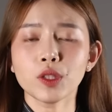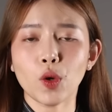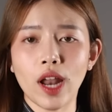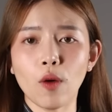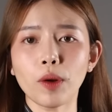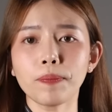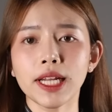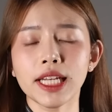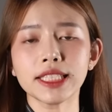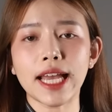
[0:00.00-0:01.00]
ส่วนอาวุธปื
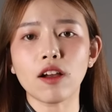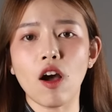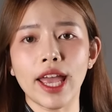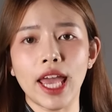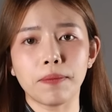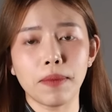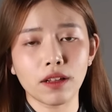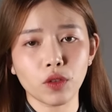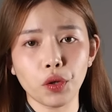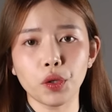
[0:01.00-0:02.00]
นที่ใช้ก่อเหตุเบื้อง
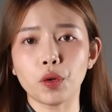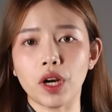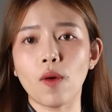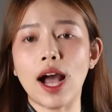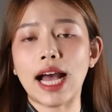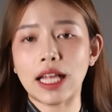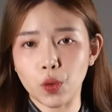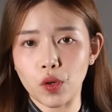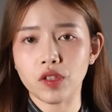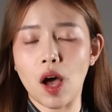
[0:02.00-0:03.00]
ต้นอยู่ระหว่างการต
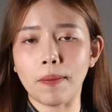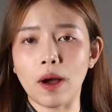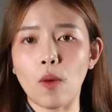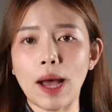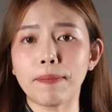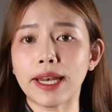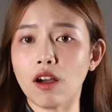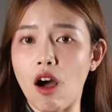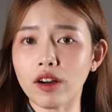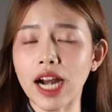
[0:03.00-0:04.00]
รวจสอบค่ะว่าเป็น
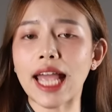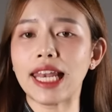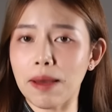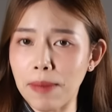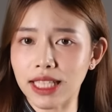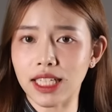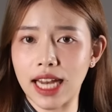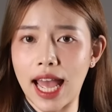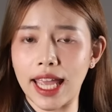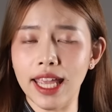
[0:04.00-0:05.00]
ของใครและมาจากไหน